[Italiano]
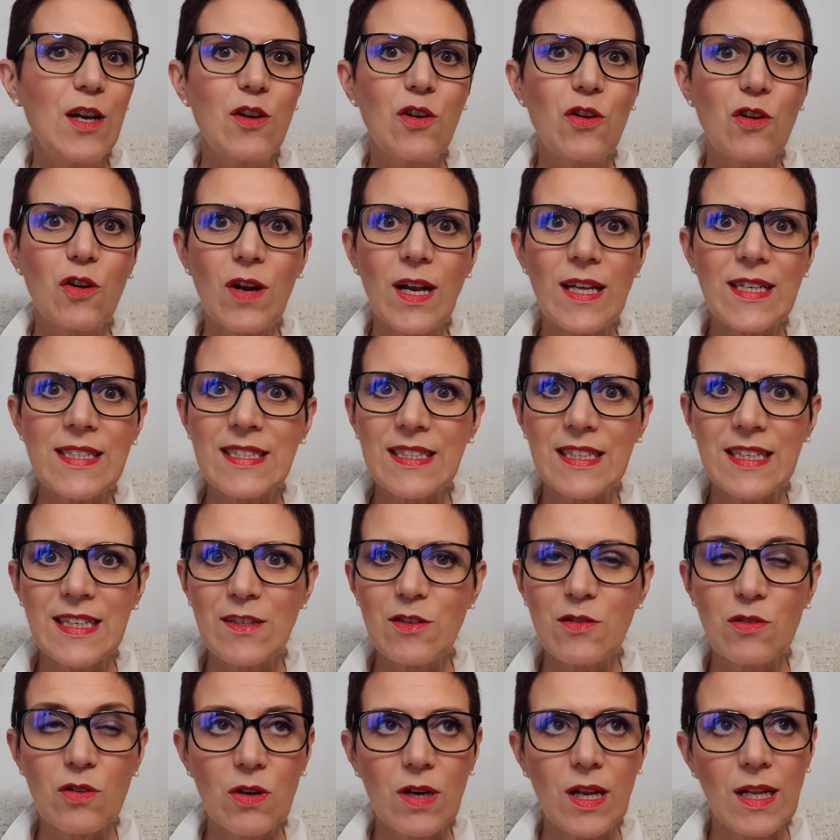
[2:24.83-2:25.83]
non ho, la,
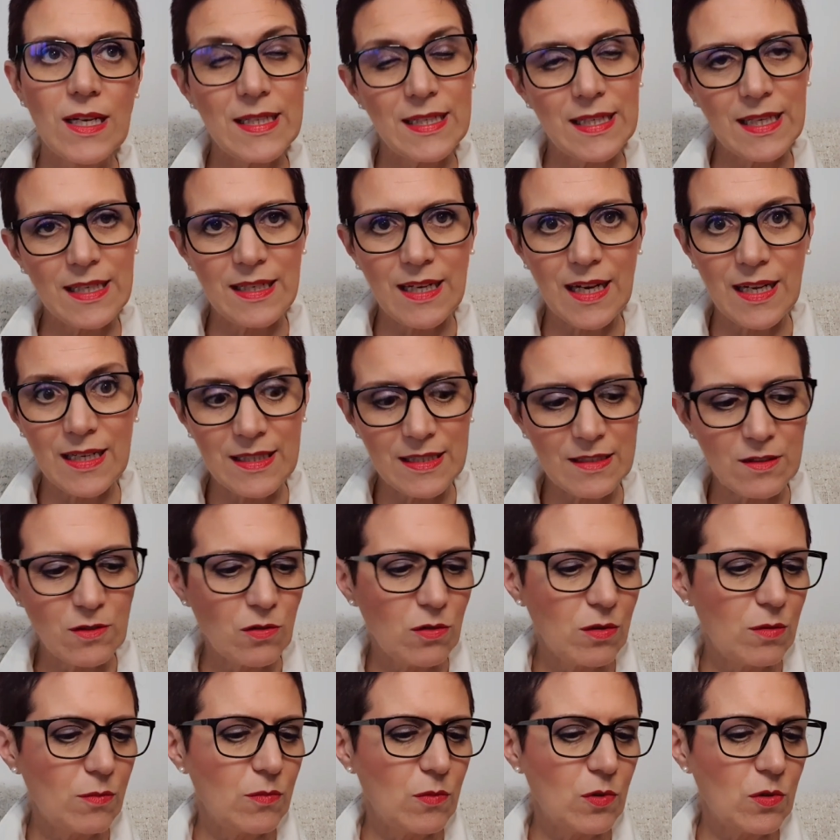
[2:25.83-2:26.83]
non ho la, la,
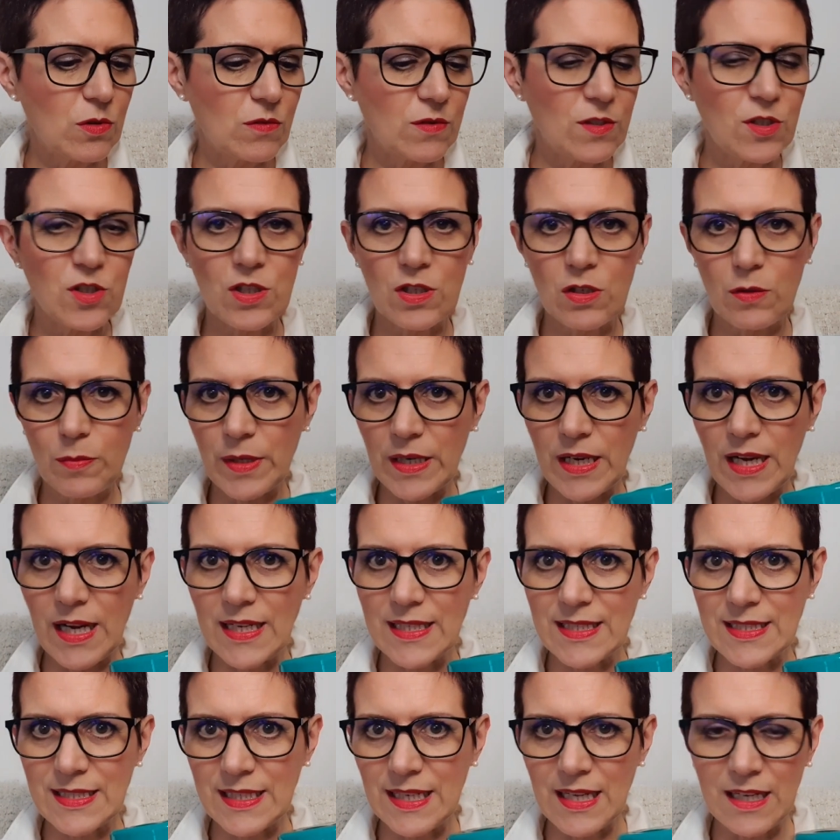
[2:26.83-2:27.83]
Lidl molto vicino perché
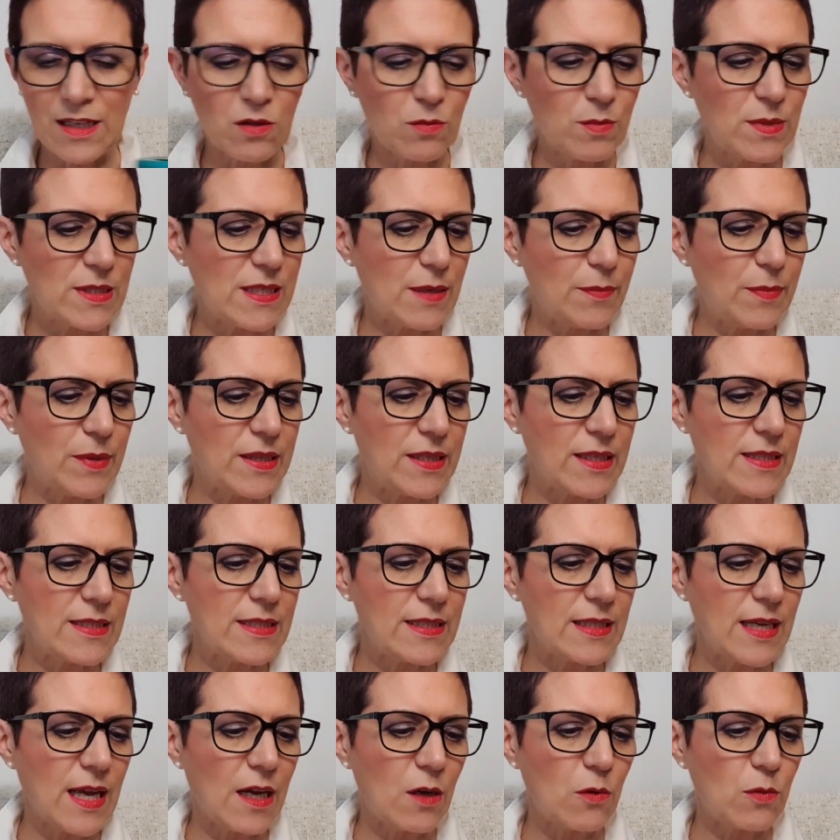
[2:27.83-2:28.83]
la Sien come sapete
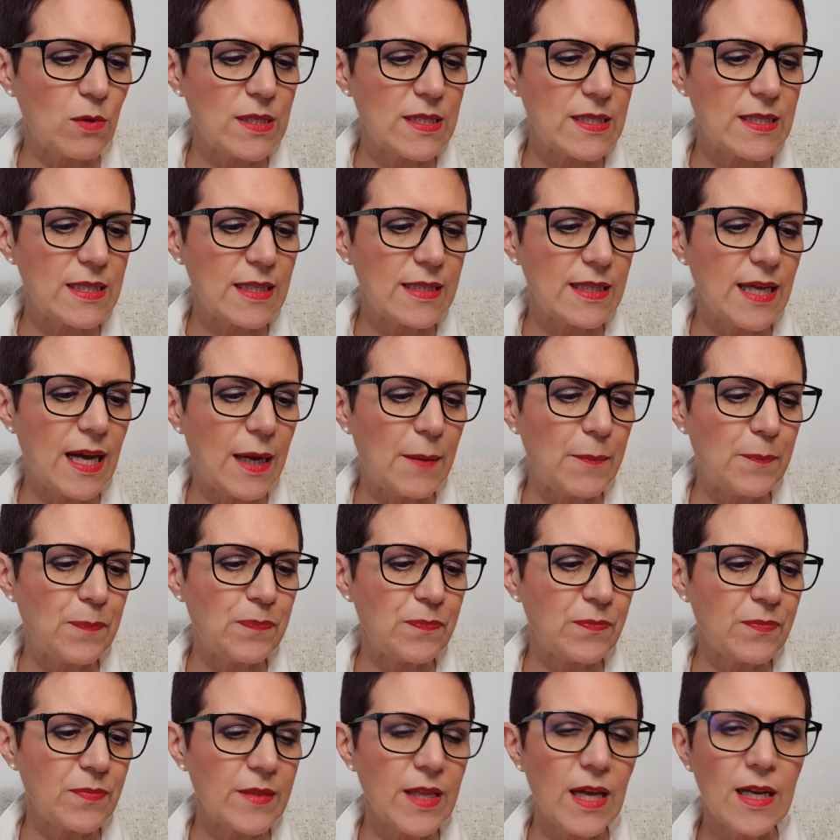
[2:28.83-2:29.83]
si acquista da,
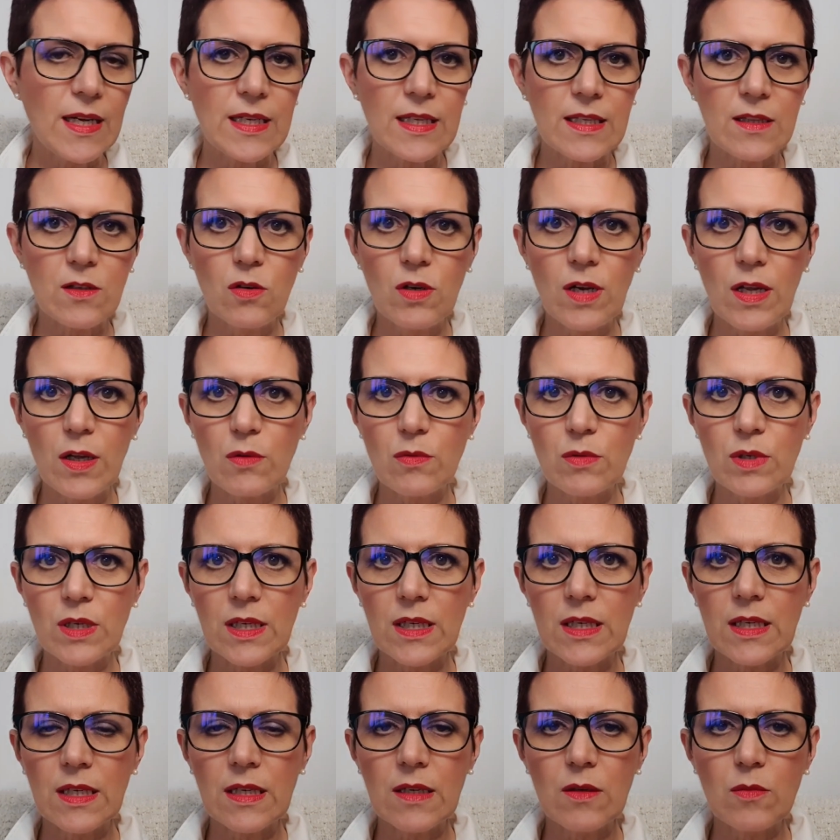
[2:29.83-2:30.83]
da Lidl, è un,
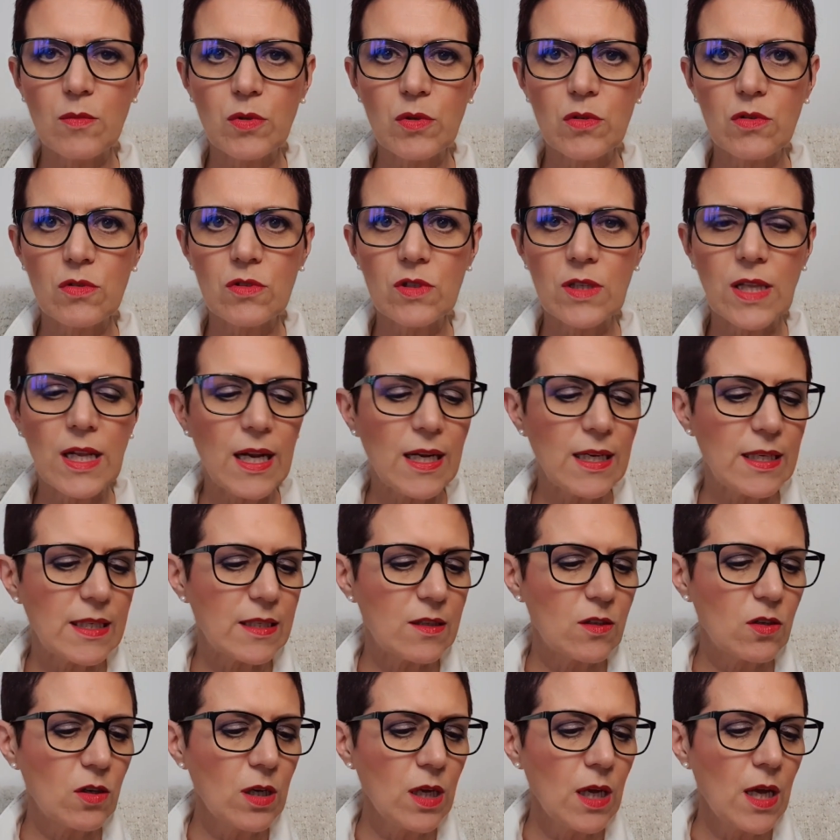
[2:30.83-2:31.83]
è un, prodotto della
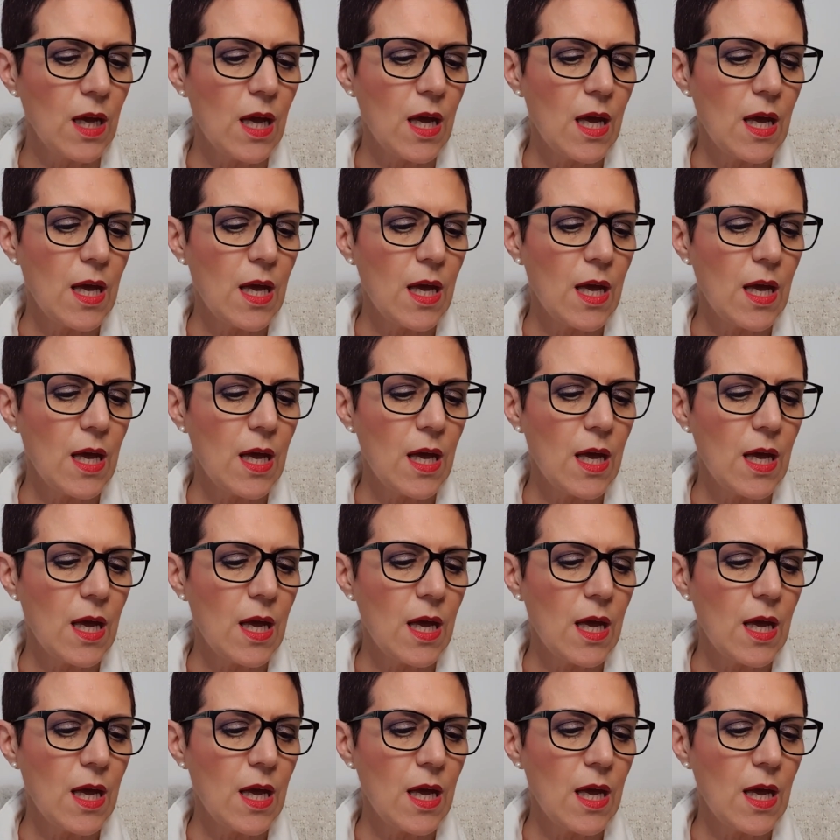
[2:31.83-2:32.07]
Lidl